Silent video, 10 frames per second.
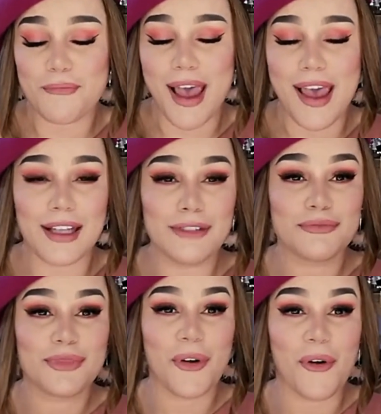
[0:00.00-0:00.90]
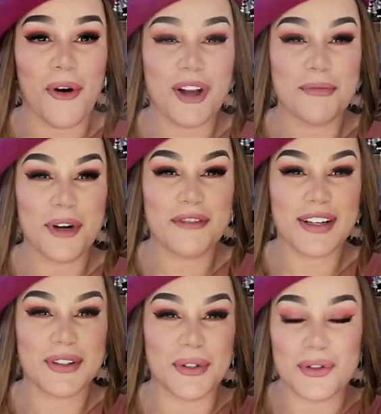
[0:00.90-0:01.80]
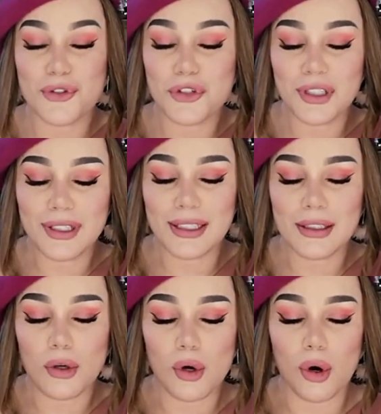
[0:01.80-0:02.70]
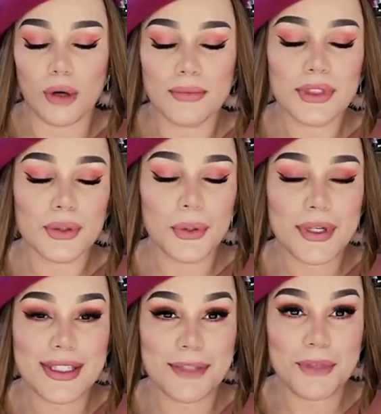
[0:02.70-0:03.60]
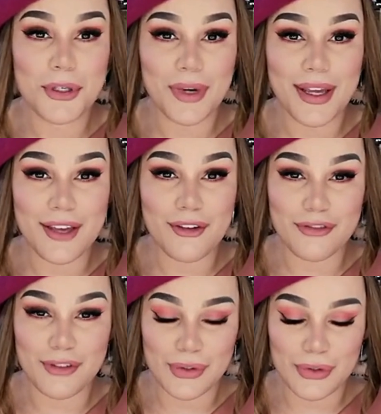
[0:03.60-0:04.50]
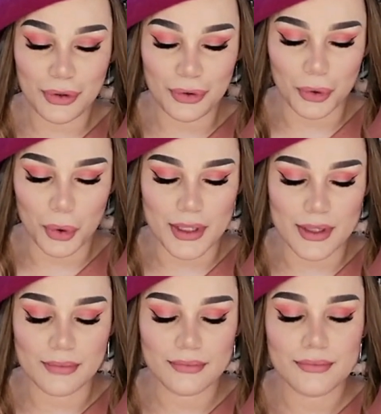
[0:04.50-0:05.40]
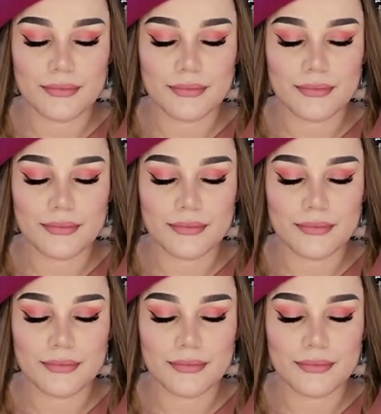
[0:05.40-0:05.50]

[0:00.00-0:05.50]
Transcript: Belle, Olha o borrifador, de Lancôme 2022.